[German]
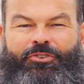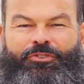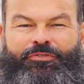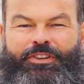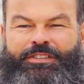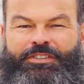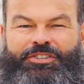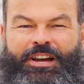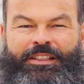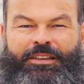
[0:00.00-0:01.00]
und will
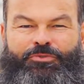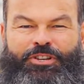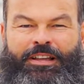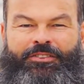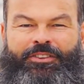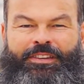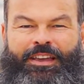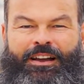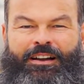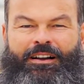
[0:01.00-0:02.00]
sich an dem Standort
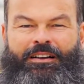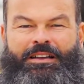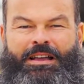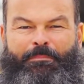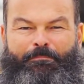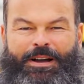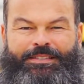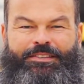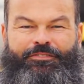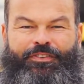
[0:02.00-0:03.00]
Gera
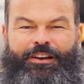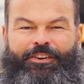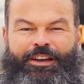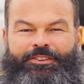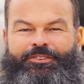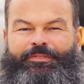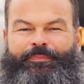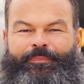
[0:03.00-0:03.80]
massiv erweitern.